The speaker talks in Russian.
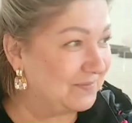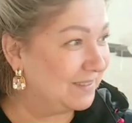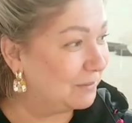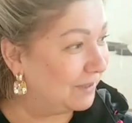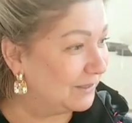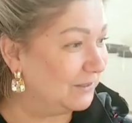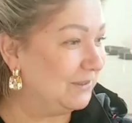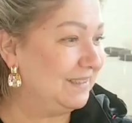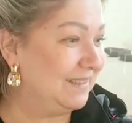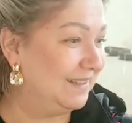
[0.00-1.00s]
На
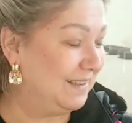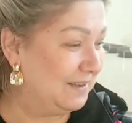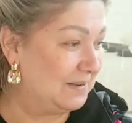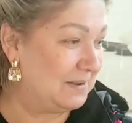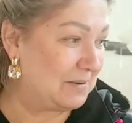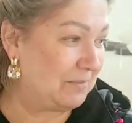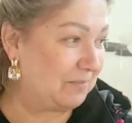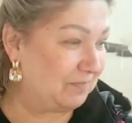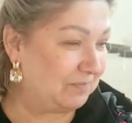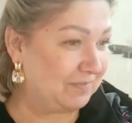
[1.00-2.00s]
балконе
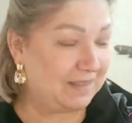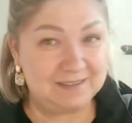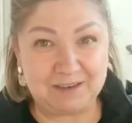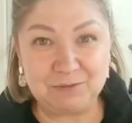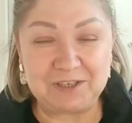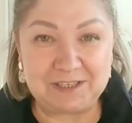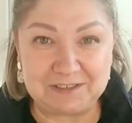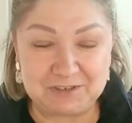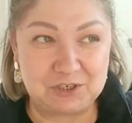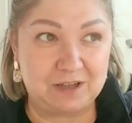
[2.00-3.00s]
Давно я
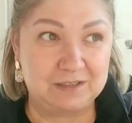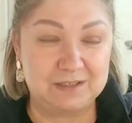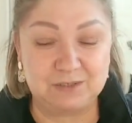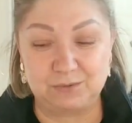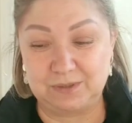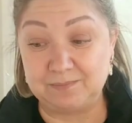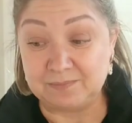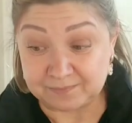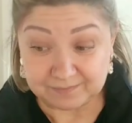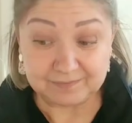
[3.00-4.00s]
не вещала отсюда.
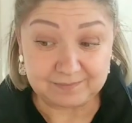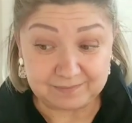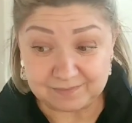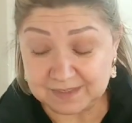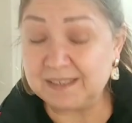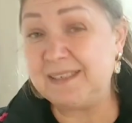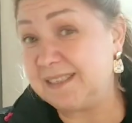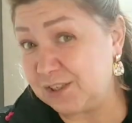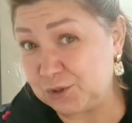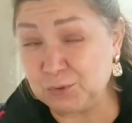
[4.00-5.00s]

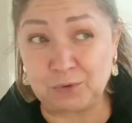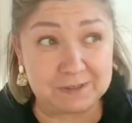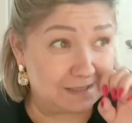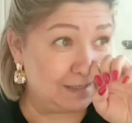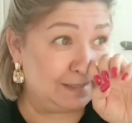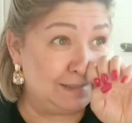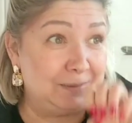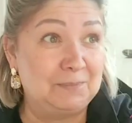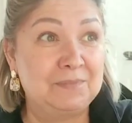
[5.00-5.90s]
Есть еще новость. Ну,